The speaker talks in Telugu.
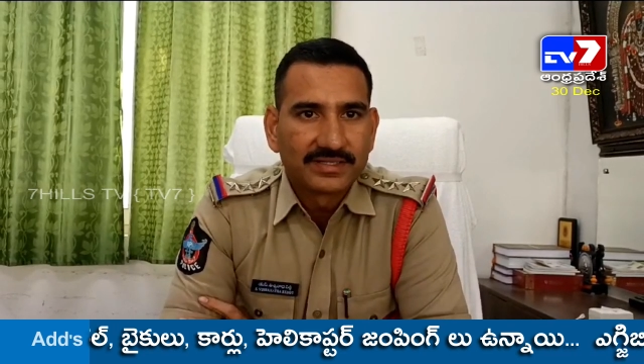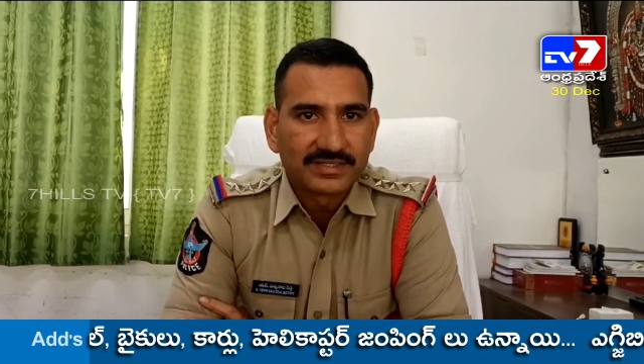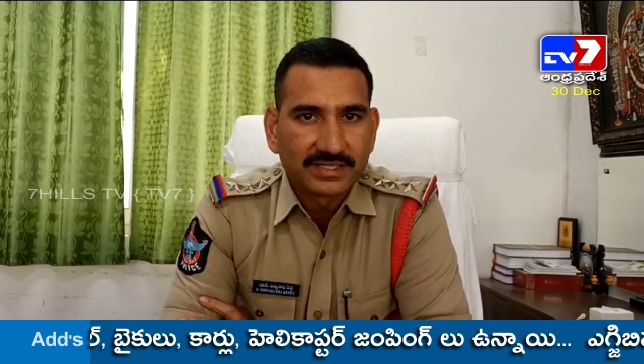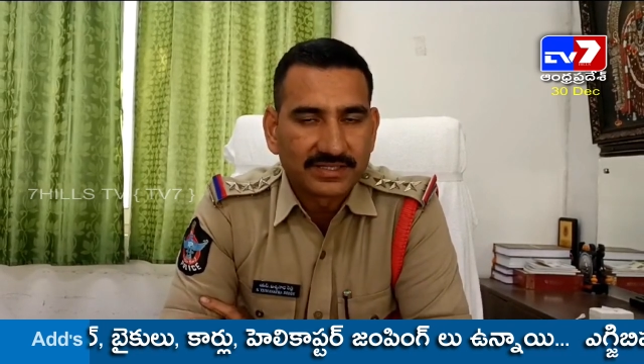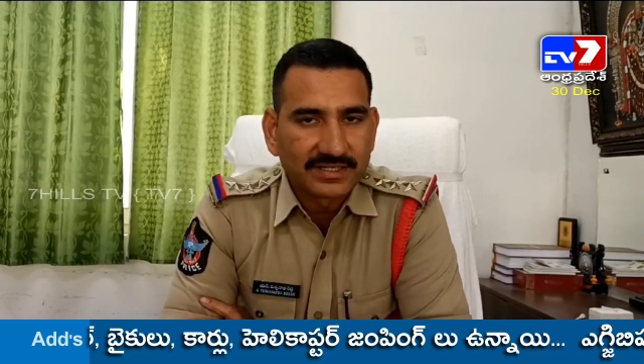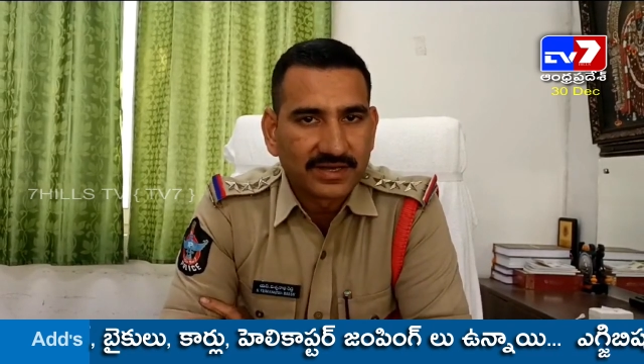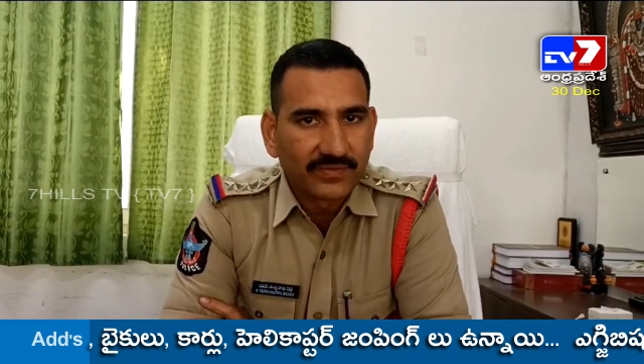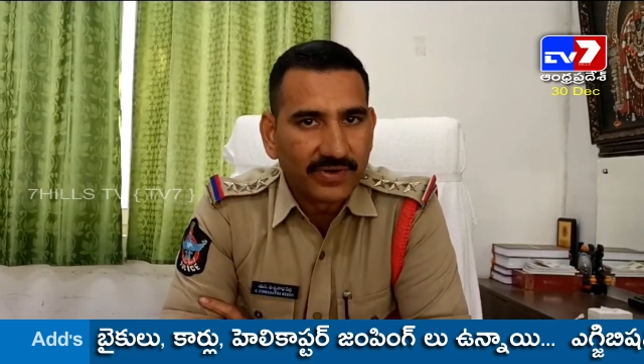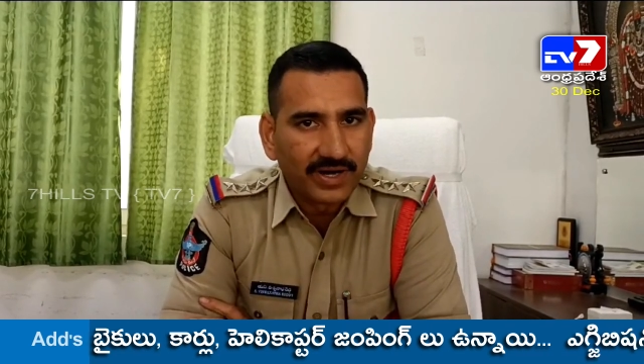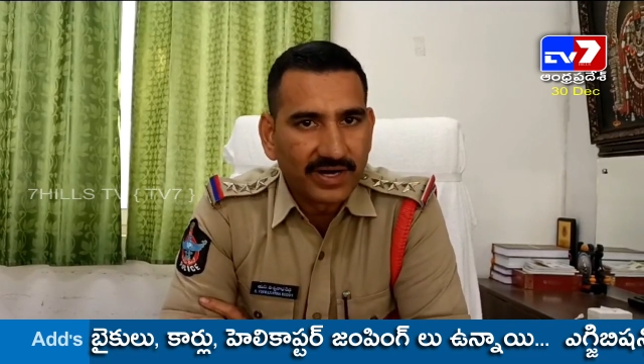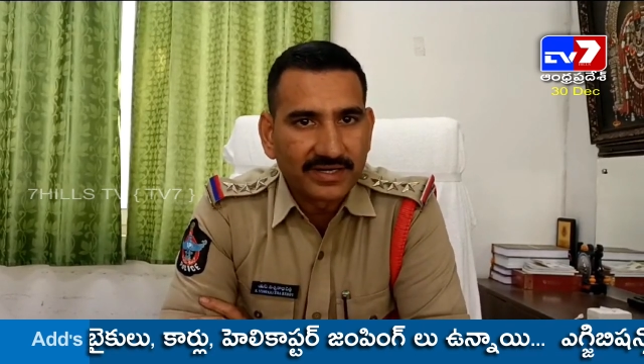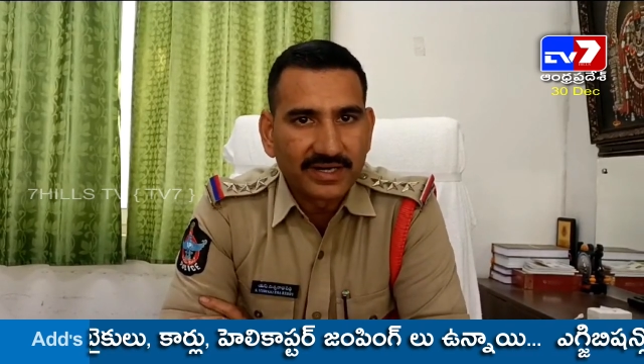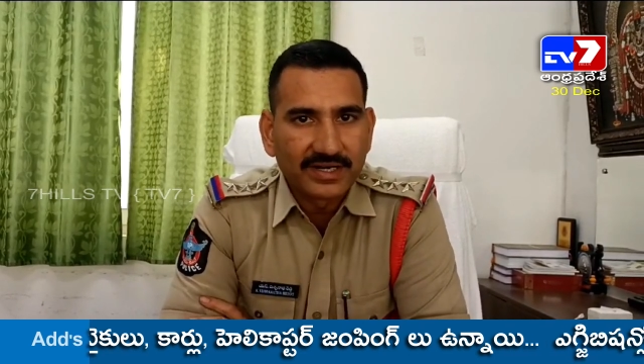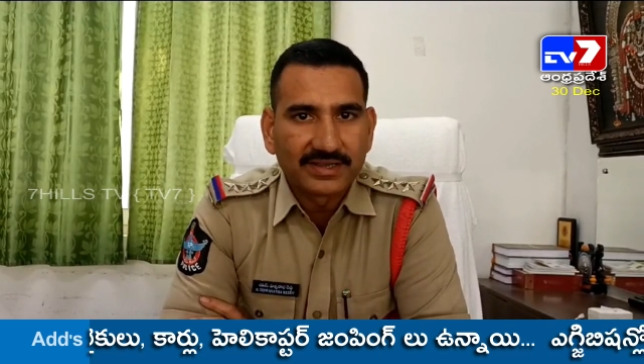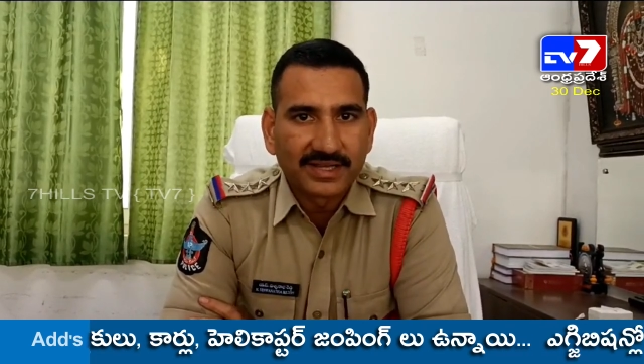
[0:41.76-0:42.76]
స్ట్రిక్ట్గా
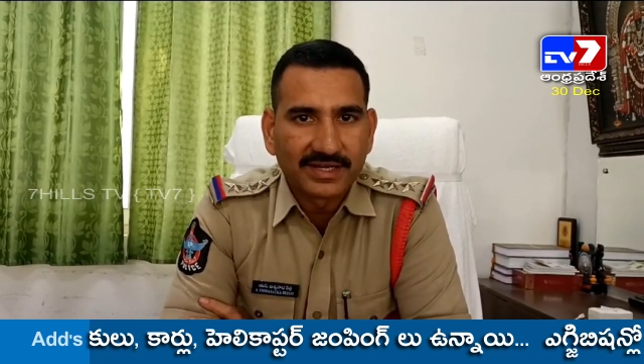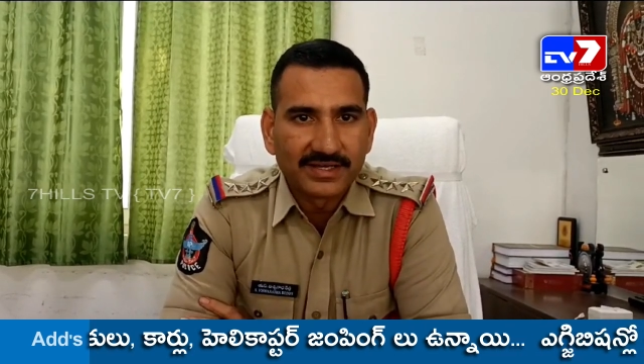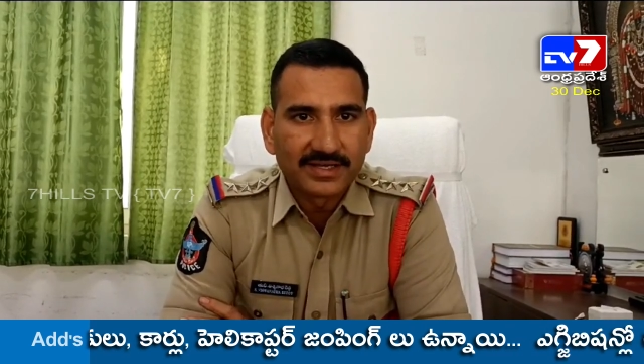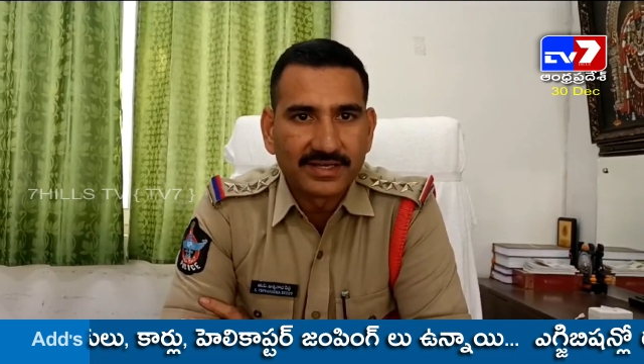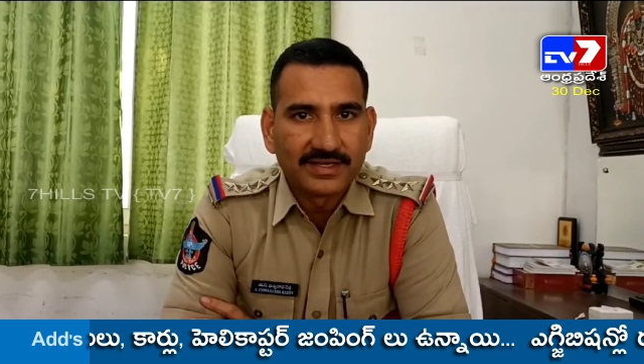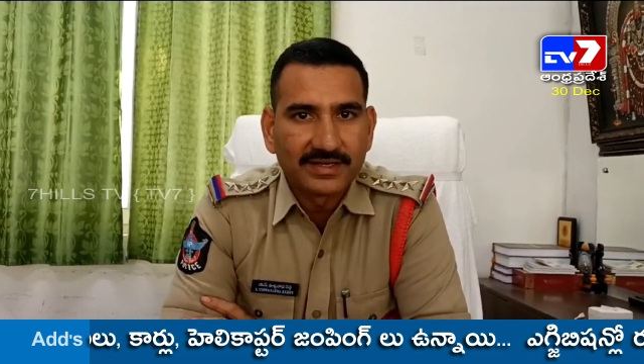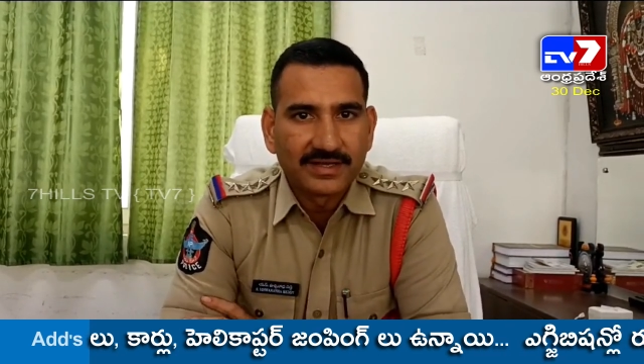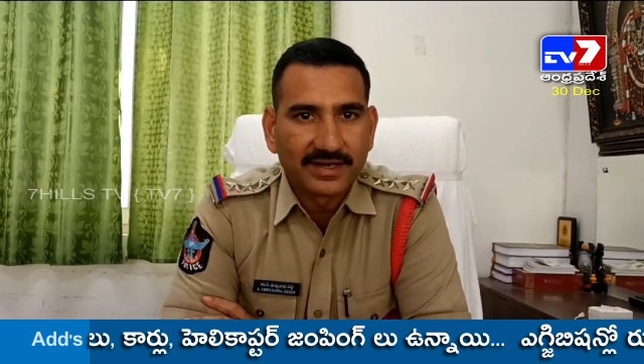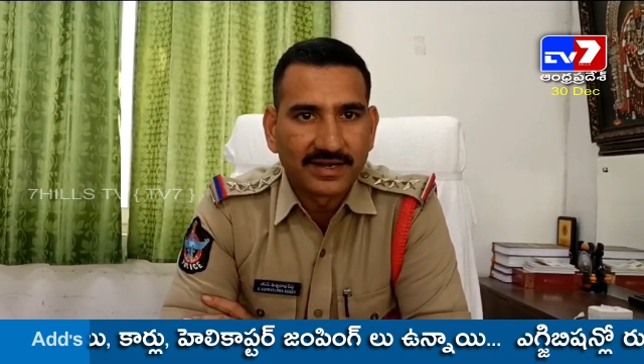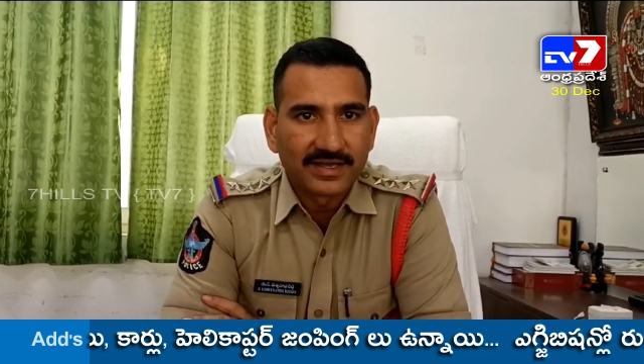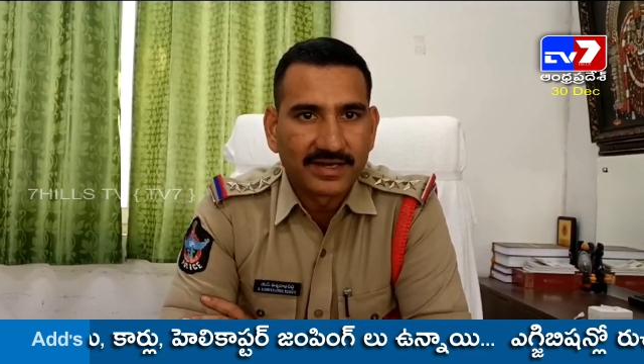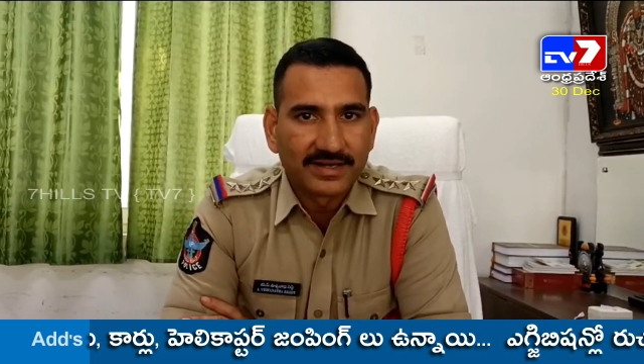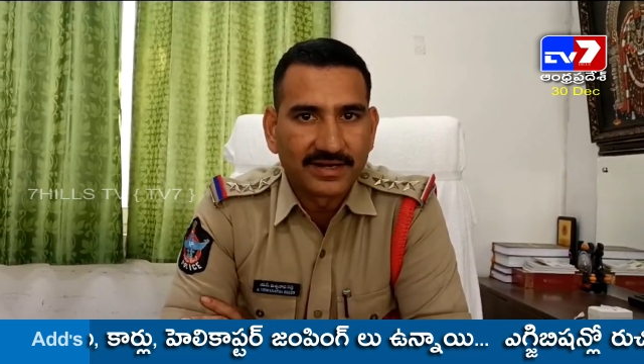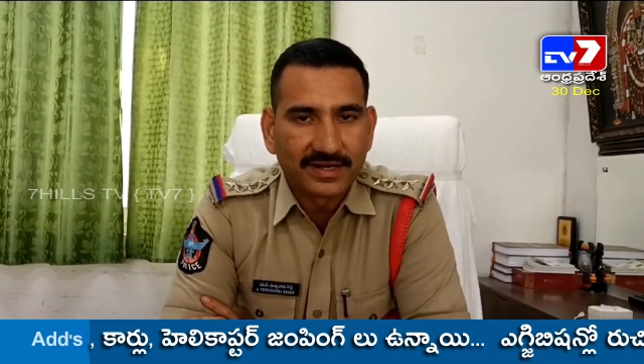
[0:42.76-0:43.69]
వాహనాల తనిఖీ అలాగే